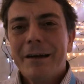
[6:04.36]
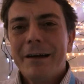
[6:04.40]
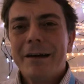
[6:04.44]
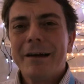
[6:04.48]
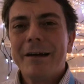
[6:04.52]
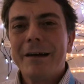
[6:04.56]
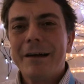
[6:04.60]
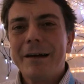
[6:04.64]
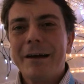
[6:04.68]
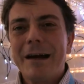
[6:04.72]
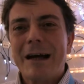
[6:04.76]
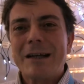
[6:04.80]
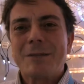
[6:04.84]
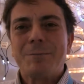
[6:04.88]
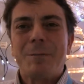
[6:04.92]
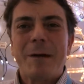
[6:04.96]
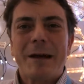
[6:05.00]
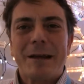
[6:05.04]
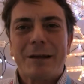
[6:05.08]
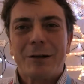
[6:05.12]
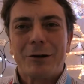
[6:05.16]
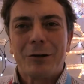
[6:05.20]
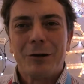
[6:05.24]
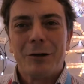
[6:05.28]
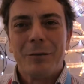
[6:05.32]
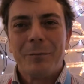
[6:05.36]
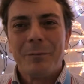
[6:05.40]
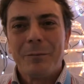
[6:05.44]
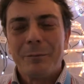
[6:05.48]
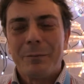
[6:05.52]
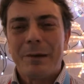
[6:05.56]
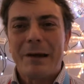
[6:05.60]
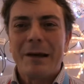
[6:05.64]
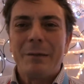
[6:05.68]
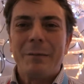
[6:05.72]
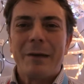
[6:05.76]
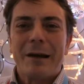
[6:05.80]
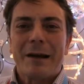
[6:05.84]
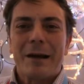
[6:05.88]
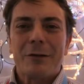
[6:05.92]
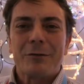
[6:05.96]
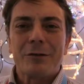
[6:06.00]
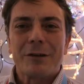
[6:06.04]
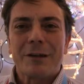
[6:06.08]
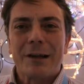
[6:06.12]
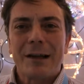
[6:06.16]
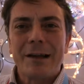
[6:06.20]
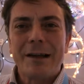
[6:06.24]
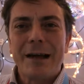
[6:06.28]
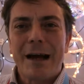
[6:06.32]
eh, aspetto per il mercato
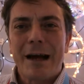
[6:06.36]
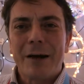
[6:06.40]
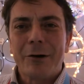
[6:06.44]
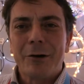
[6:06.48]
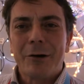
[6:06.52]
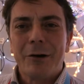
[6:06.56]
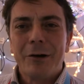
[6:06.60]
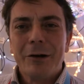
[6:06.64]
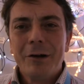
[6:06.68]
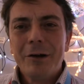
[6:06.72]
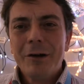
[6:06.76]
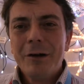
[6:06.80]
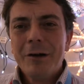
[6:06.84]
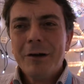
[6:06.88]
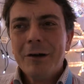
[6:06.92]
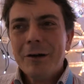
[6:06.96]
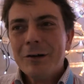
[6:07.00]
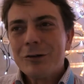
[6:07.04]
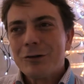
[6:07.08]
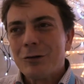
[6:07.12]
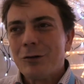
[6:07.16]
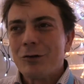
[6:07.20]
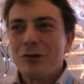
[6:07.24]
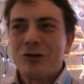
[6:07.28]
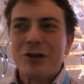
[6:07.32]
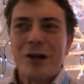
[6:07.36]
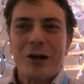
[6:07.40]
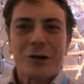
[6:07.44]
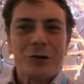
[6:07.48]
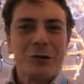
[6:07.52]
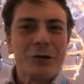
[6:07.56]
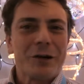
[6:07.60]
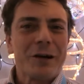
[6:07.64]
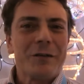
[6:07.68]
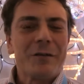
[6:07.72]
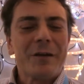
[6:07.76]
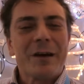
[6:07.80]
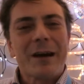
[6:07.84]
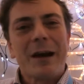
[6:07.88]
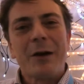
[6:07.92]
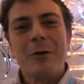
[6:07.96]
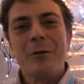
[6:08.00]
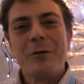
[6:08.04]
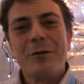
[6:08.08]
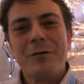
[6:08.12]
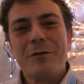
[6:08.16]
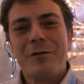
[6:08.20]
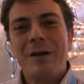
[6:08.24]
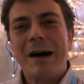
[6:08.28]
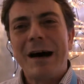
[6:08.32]
italiano, sono certo che
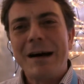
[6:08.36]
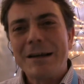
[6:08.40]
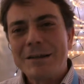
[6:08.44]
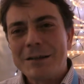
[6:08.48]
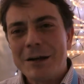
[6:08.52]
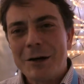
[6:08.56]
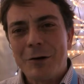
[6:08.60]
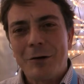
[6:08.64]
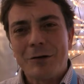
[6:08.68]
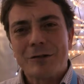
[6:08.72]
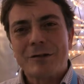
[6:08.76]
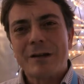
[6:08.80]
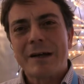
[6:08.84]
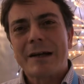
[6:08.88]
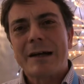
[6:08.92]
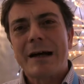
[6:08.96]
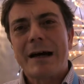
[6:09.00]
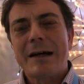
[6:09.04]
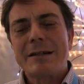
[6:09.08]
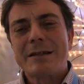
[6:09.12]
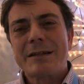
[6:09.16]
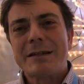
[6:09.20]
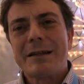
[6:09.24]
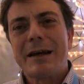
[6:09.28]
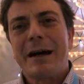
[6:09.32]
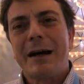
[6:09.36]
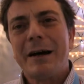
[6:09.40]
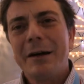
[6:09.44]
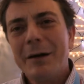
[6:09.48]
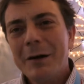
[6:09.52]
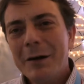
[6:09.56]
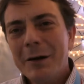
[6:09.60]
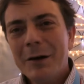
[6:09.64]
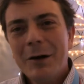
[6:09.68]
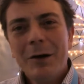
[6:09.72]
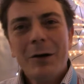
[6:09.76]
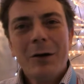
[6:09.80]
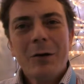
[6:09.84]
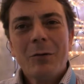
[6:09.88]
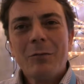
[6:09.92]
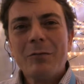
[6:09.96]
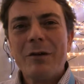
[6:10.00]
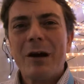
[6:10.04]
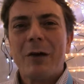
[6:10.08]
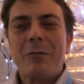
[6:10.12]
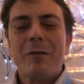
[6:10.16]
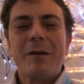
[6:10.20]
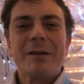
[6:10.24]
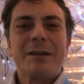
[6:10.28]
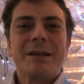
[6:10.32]
verranno invase le nostre case da
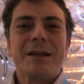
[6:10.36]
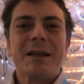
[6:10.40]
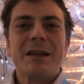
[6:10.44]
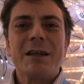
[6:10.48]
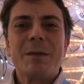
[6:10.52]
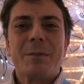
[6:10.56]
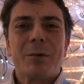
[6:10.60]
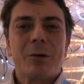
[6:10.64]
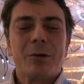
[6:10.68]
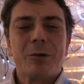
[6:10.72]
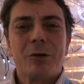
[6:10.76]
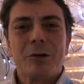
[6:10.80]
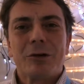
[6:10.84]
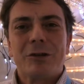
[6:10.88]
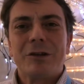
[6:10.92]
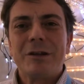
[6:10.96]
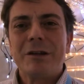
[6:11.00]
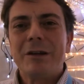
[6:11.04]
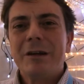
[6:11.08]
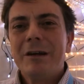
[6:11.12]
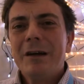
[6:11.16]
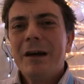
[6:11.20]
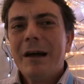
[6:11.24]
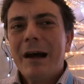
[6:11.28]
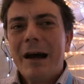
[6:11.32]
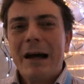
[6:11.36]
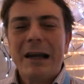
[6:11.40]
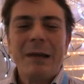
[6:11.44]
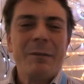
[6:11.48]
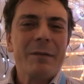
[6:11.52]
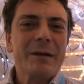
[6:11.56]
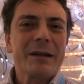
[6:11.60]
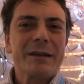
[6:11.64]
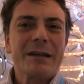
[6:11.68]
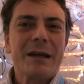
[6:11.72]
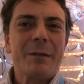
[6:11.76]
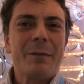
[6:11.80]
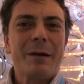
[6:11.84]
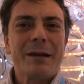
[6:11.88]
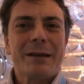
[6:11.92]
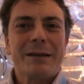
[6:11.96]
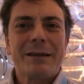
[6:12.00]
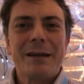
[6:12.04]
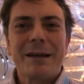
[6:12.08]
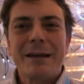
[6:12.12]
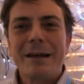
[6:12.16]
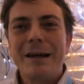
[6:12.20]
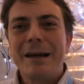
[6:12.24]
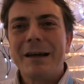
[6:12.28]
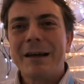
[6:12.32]
una quantità di prodotti alimentati a
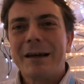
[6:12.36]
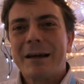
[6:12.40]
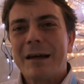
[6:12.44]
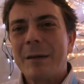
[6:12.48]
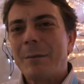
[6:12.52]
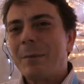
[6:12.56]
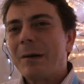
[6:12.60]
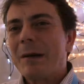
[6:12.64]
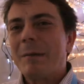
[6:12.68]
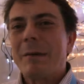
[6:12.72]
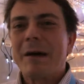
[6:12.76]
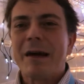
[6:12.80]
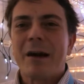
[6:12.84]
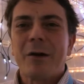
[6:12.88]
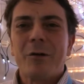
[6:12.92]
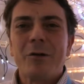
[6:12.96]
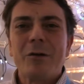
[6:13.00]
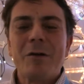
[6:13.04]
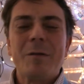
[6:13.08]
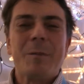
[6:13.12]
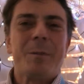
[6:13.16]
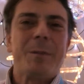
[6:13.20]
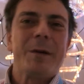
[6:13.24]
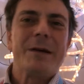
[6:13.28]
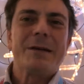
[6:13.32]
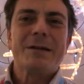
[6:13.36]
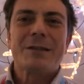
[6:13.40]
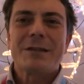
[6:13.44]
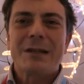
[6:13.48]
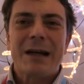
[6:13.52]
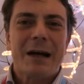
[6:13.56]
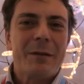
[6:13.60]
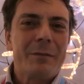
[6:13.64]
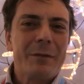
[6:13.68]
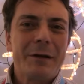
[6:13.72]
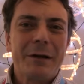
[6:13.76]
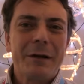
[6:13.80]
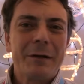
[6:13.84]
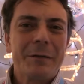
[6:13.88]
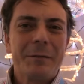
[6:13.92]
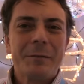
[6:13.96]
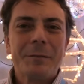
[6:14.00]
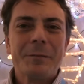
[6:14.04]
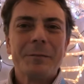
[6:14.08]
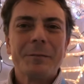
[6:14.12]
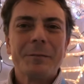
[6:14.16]
batteria che prima erano impensabili.